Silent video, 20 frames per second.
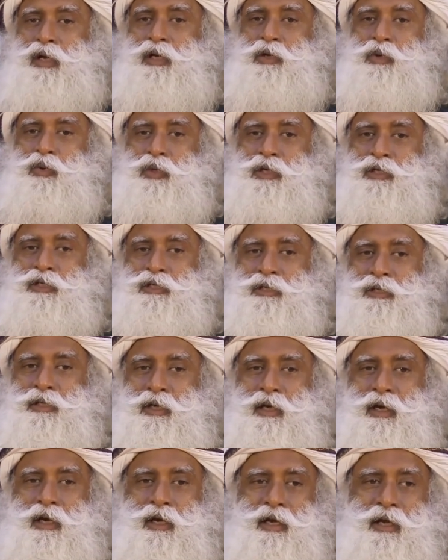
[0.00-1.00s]
способ
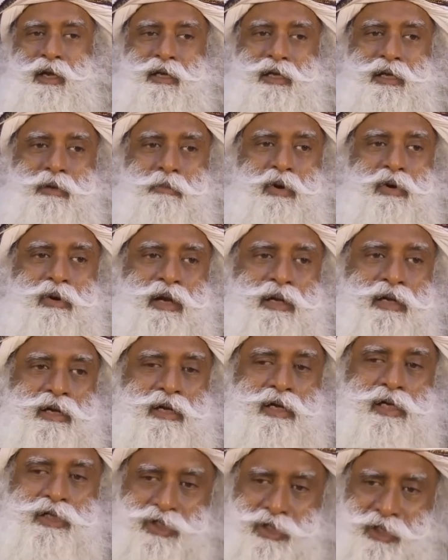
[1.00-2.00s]
сделать это в демократической
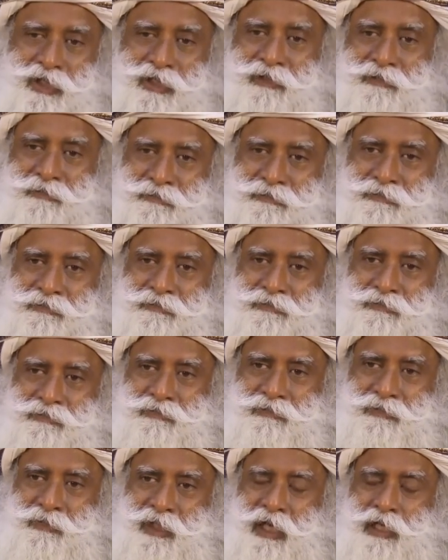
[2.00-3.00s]
стране. Вот что
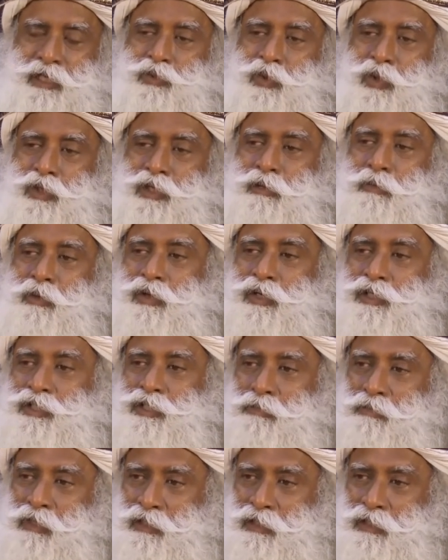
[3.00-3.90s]
значит демократия.